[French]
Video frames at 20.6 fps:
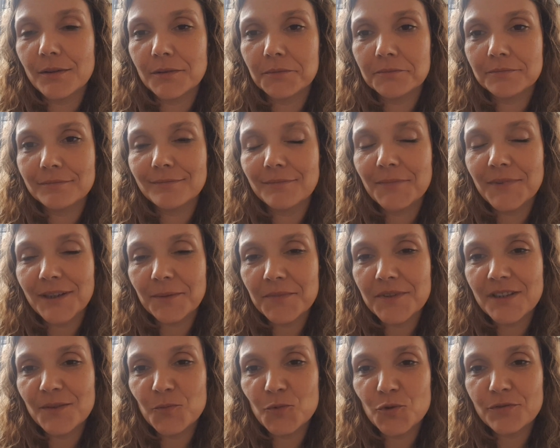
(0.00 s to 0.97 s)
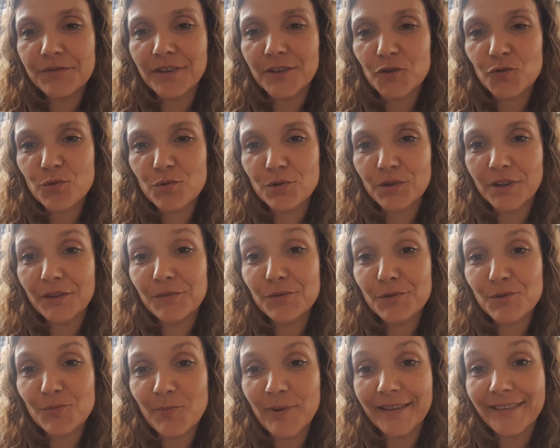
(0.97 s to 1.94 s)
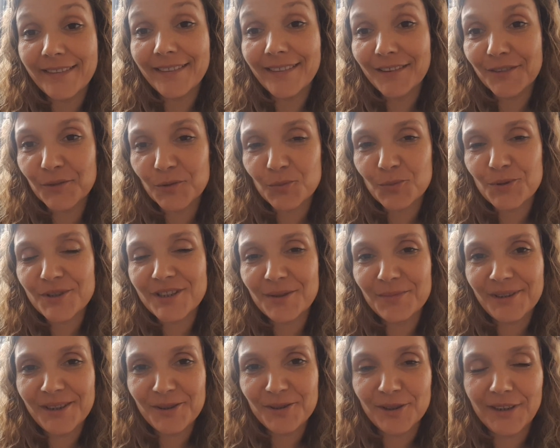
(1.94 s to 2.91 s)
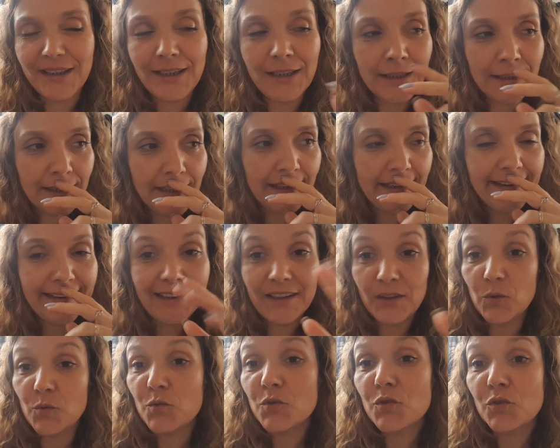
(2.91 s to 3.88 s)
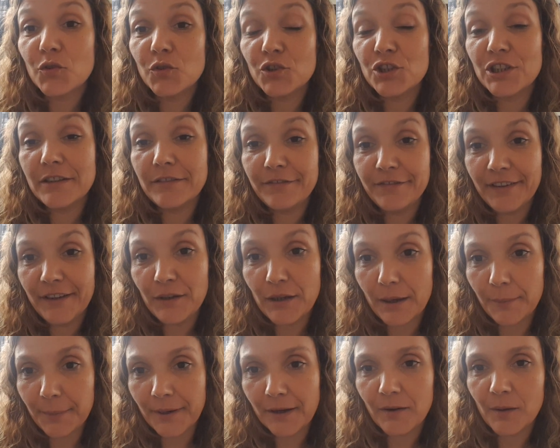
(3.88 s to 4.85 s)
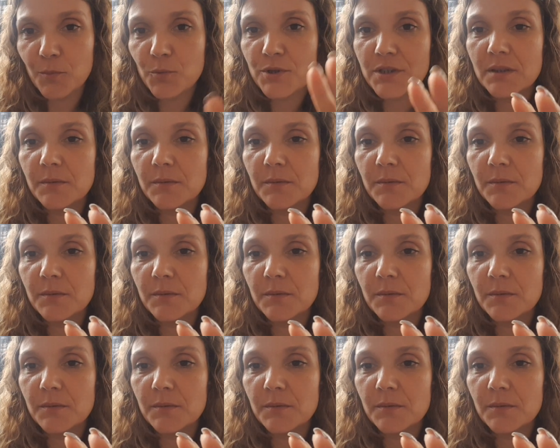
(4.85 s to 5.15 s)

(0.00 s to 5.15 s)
euh, mis un petit mot, enfin je vous aurais vu ce matin avant de poser mes colis. Et donc ce que j'ai fait après avoir